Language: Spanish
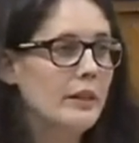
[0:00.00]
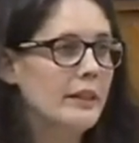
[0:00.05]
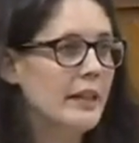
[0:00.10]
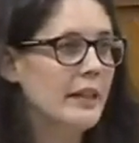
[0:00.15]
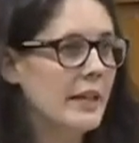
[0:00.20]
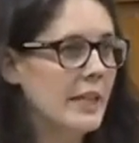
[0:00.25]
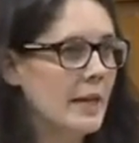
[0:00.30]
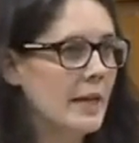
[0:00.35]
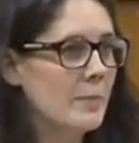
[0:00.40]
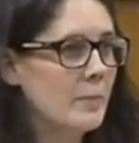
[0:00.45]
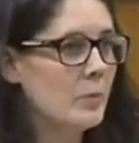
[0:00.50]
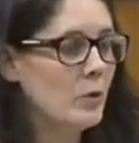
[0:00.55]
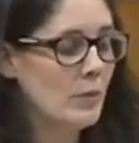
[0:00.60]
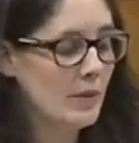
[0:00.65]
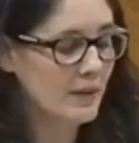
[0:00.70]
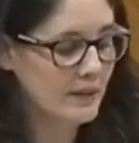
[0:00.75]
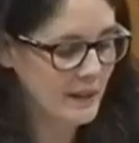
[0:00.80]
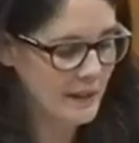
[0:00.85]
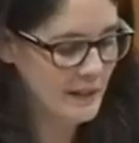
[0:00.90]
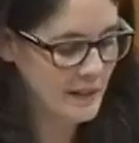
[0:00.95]
Y el ejemplo
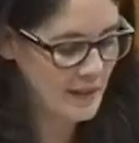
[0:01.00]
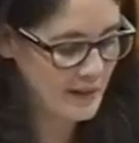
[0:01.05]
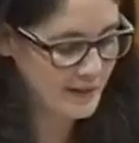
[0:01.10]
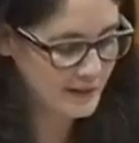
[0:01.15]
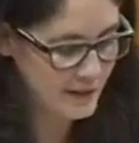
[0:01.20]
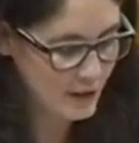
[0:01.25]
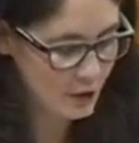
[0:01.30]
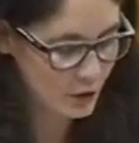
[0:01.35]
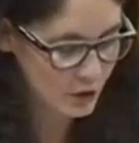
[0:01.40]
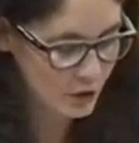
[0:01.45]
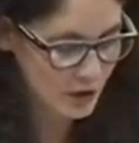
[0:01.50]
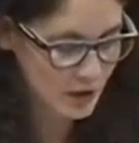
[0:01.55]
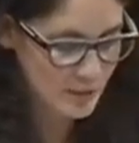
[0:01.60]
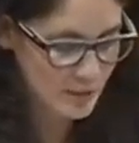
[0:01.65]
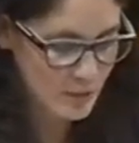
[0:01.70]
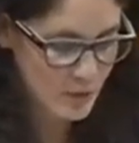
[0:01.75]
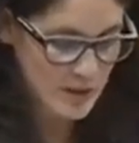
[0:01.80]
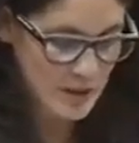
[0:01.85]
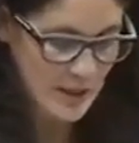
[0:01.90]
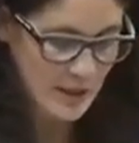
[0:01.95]
más sangrante lo
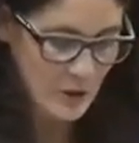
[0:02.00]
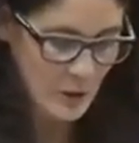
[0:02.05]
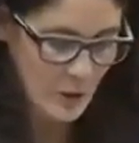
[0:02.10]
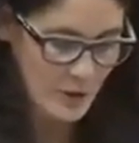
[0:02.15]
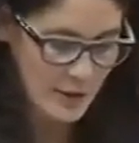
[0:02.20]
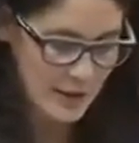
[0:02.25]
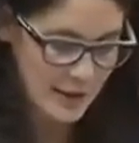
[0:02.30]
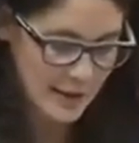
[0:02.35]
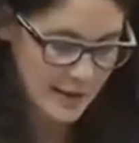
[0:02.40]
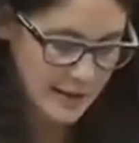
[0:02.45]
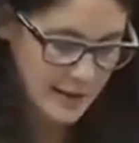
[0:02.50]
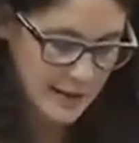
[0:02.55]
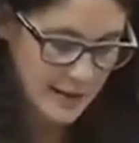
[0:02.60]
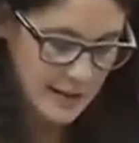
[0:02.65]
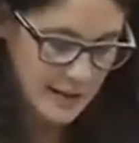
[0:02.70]
tenemos en la Escuela